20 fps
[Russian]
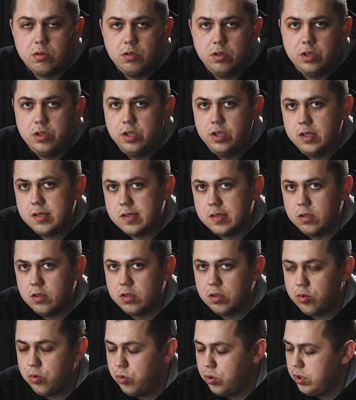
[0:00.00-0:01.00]
Интересное
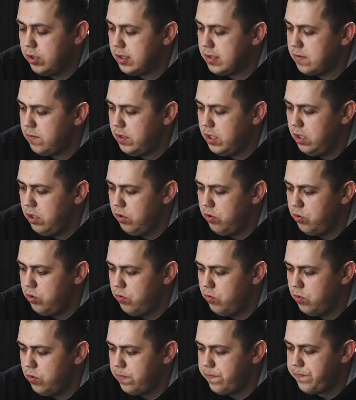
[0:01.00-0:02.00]
такое название у
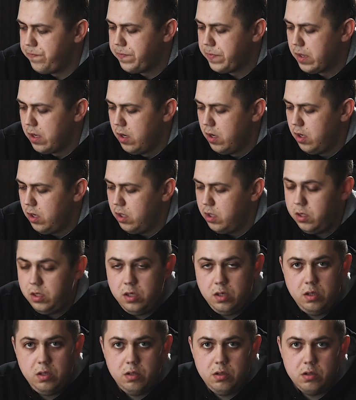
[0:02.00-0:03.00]
него.
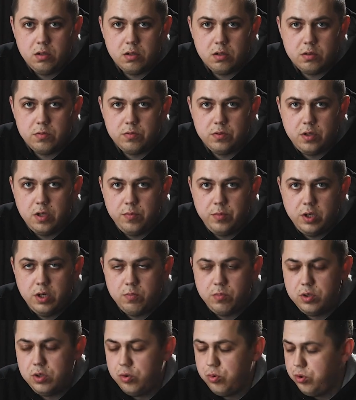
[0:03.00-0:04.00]
И для
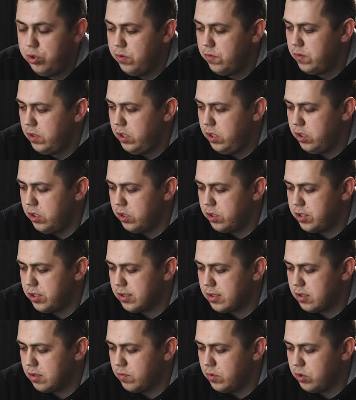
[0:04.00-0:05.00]
меня было удивление,
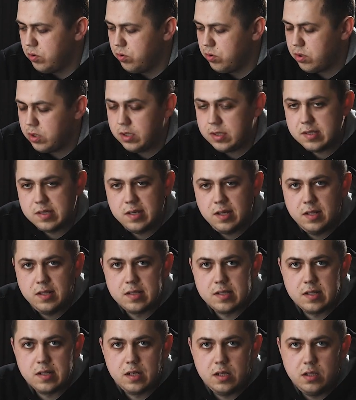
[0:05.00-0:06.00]
честно могу
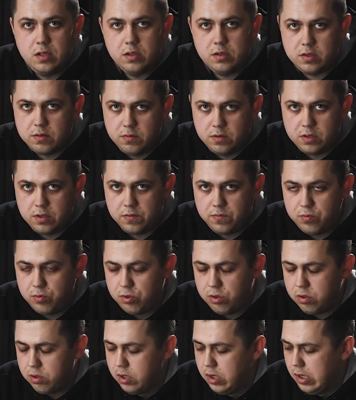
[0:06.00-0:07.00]
сказать. Заходил
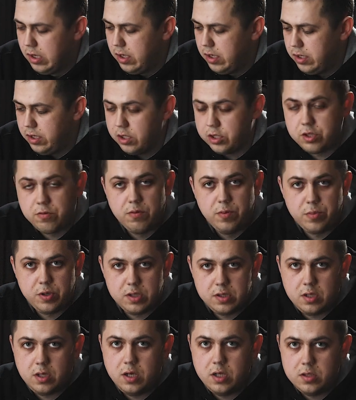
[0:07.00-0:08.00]
светофор – я же вам
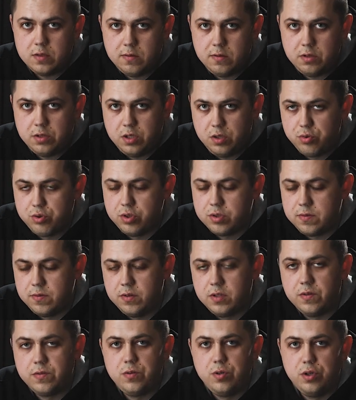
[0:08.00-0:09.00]
рассказывал, да, уже в
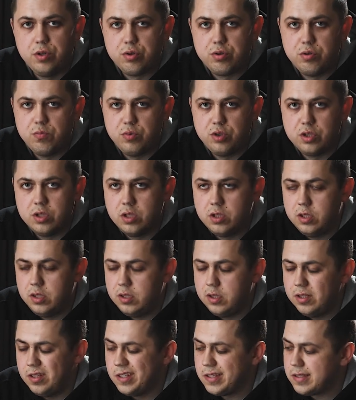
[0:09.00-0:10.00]
светофоре, что можно
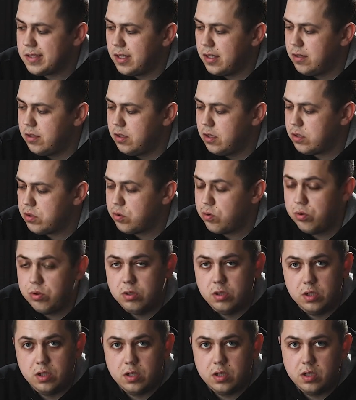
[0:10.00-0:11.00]
найти
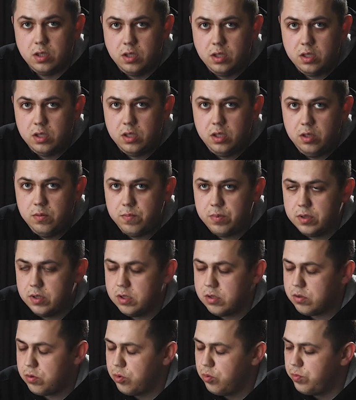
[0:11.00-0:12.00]
достойные коньяки по
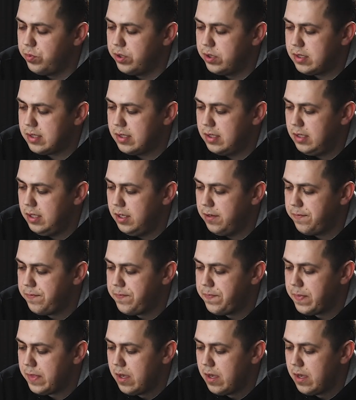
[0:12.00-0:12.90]
доступной цене.